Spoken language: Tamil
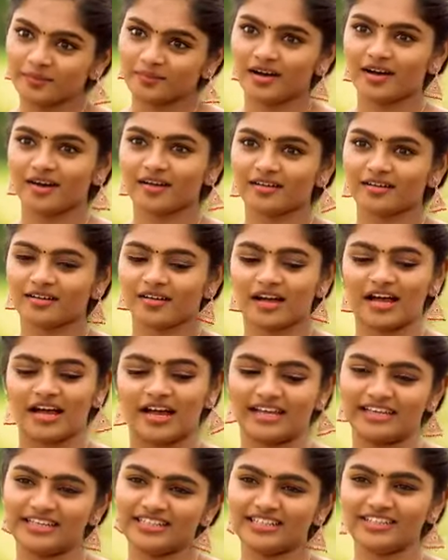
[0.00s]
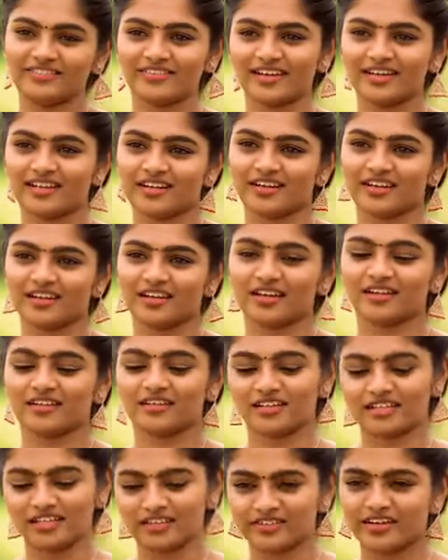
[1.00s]
ஆமா ஐடி வேலைல
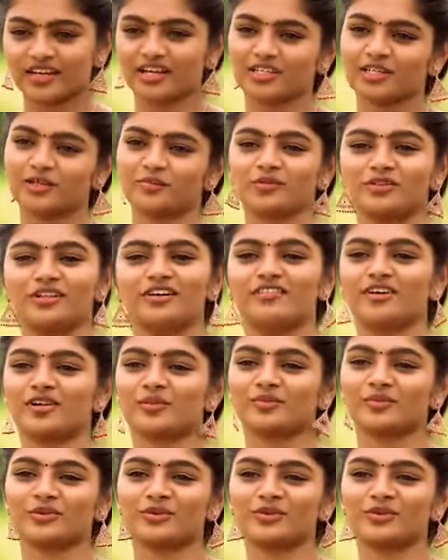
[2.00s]
லீவ் கிடைக்கிறப்பதான் வர